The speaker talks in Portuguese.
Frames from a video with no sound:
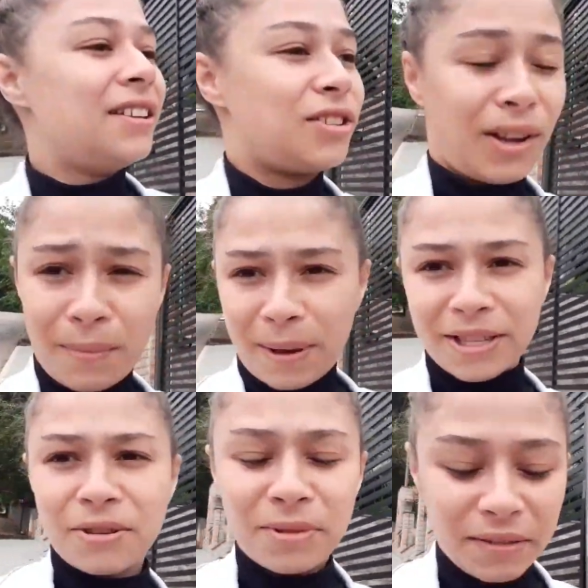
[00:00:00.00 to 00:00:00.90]
Só que
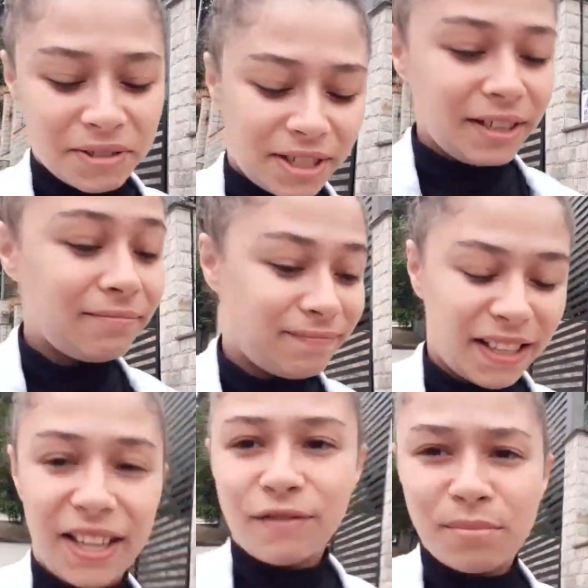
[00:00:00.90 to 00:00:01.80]
pensa como deve ser
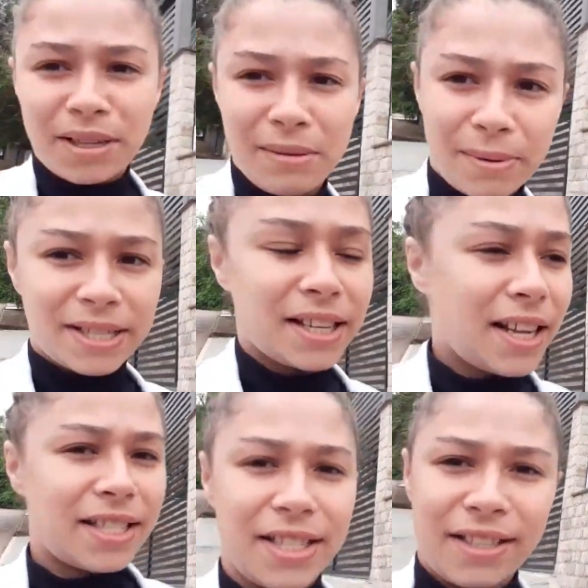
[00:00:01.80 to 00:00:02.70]
terrível para limpar essa
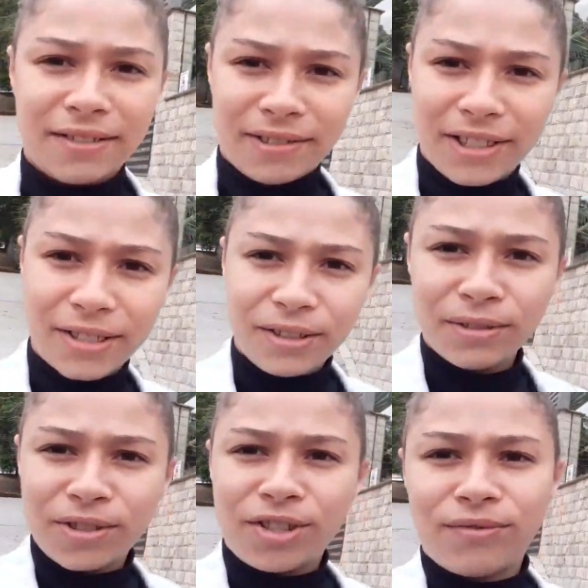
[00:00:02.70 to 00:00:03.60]
casa, né? Olha só,
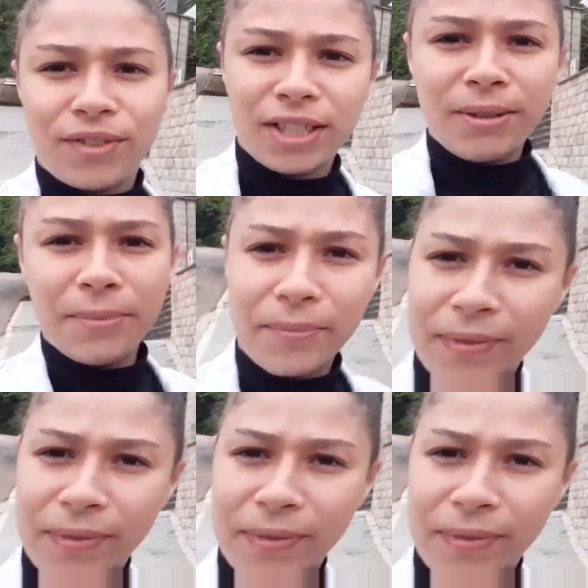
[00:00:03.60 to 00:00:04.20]
tudo de vidro,